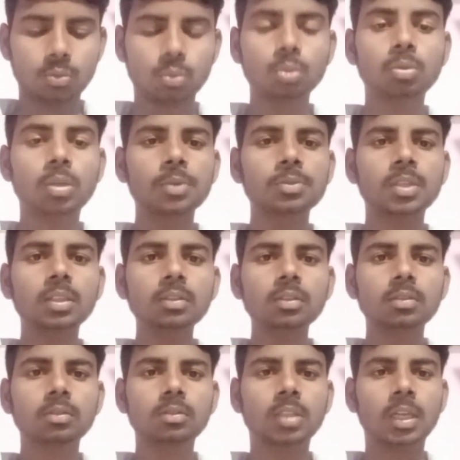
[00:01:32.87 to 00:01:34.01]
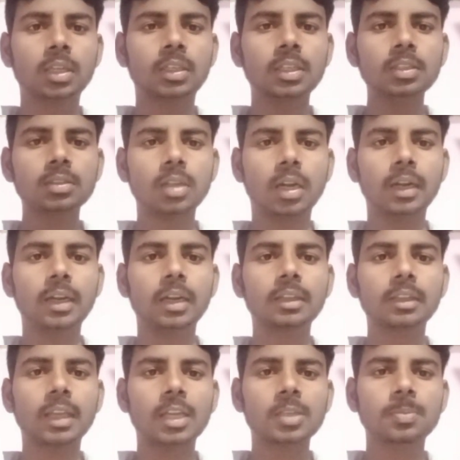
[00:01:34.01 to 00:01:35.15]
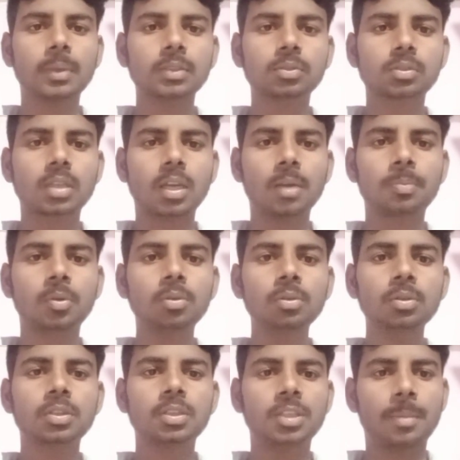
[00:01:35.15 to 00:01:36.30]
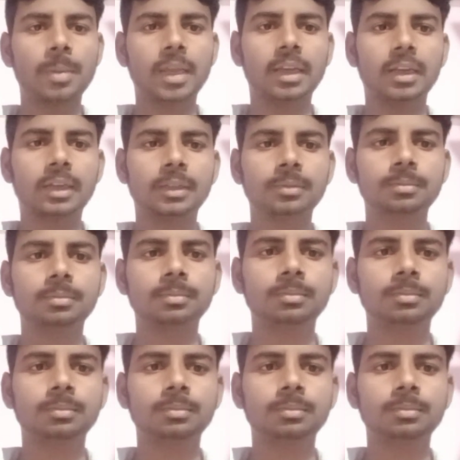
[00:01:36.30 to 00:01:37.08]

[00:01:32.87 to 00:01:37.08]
टू थाउजेंड थर्टी हंड्रेड के आसपास उसका आपको ई एम आई आएगा